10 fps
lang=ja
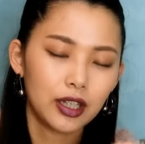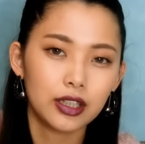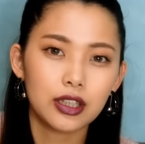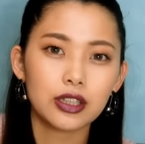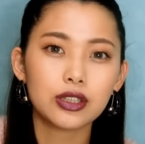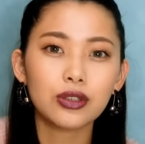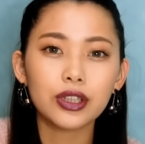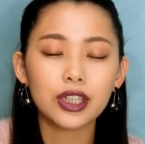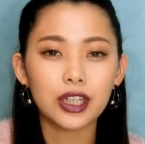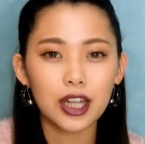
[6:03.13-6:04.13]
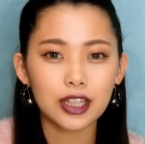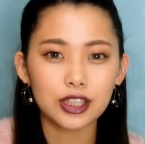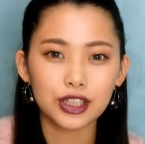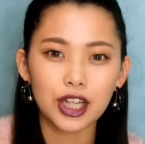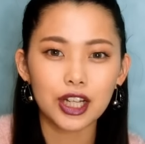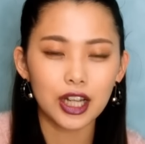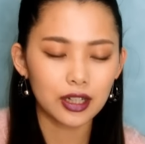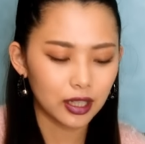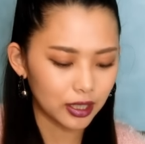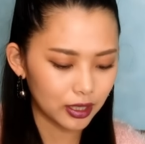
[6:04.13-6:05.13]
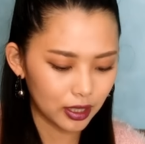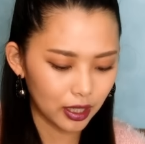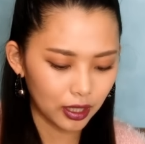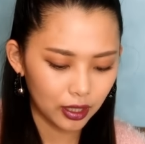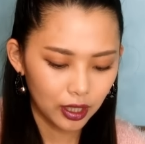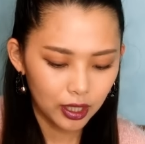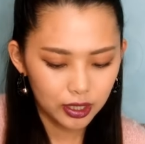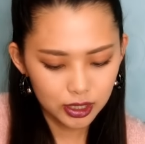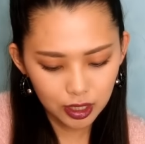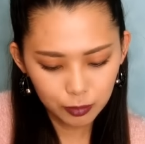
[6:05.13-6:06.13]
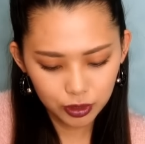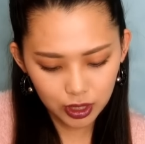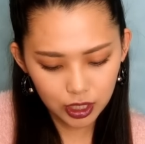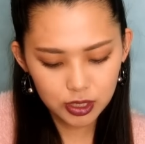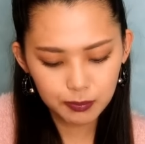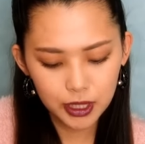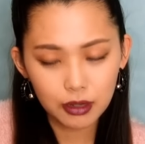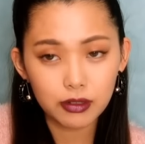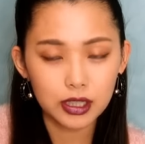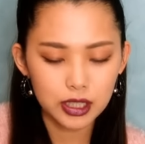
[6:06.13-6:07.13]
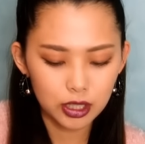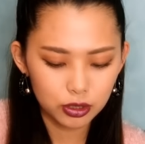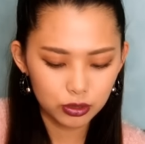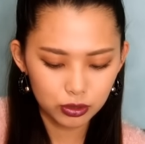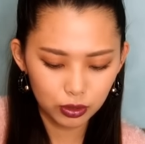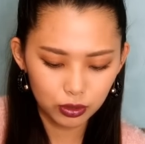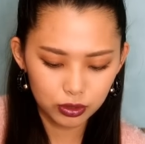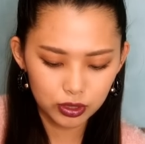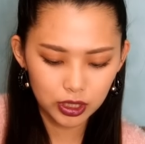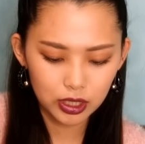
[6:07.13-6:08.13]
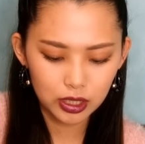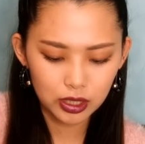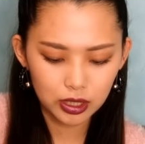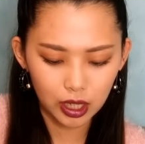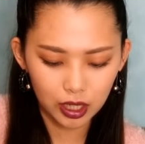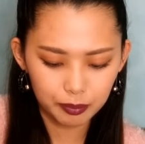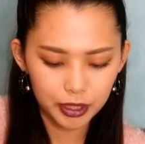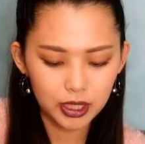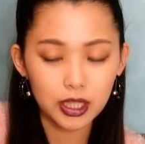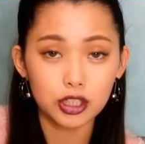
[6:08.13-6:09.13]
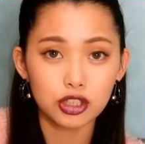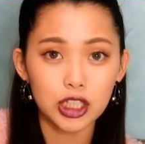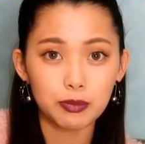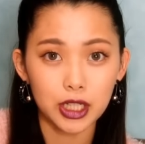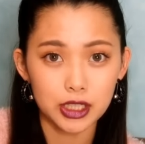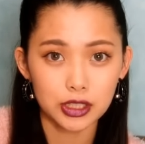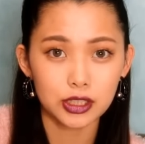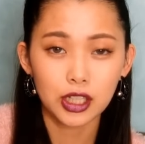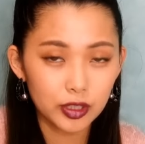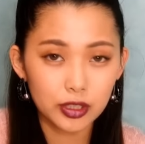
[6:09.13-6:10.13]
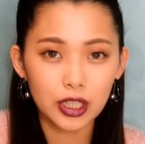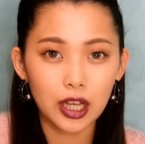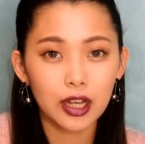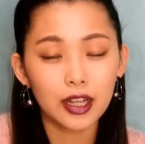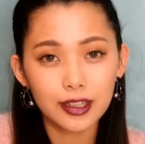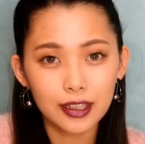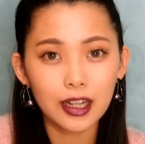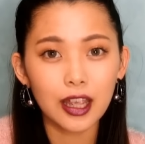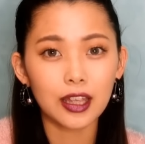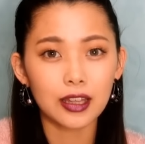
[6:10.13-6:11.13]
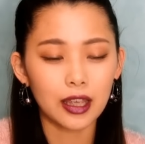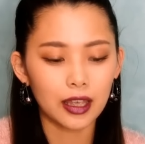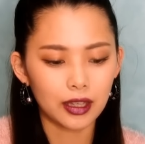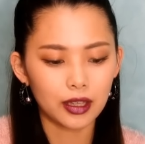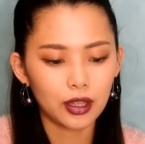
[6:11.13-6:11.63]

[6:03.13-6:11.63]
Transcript: ですごい綺麗なツヤ感が出てしかもね SPF が30の3あ PA が3プラスツヤが綺麗で